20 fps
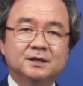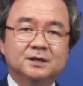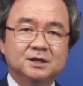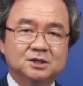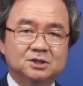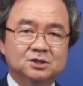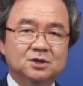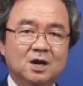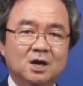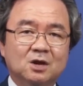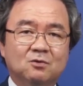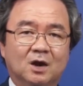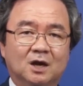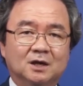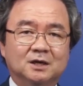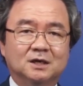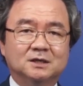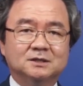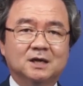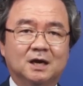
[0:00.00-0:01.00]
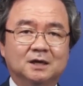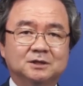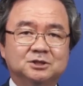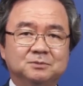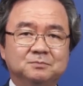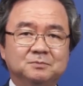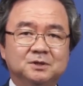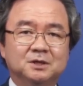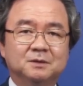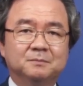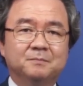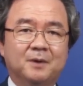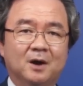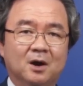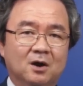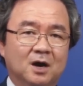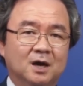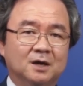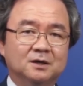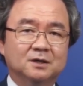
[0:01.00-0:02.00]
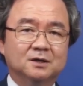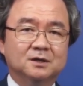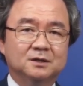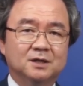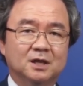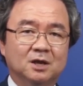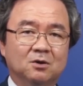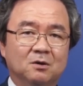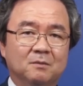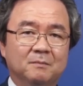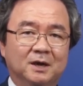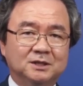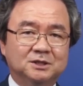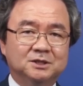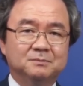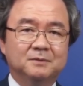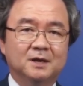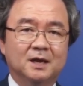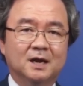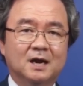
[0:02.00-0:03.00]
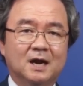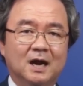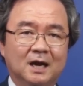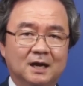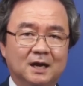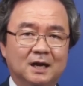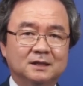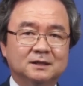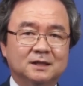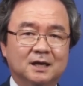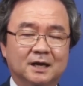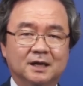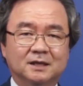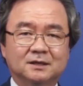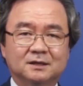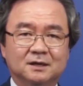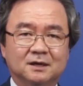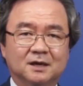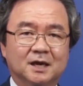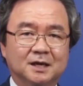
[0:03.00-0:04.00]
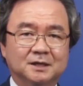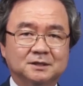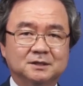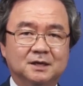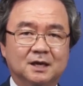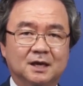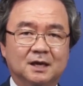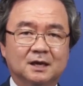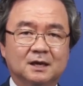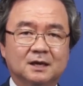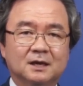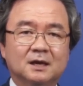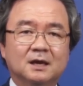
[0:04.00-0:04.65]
이스라엘 광야 40년 방황을 끝내고 마침내 가나안 땅에 들어가기 전에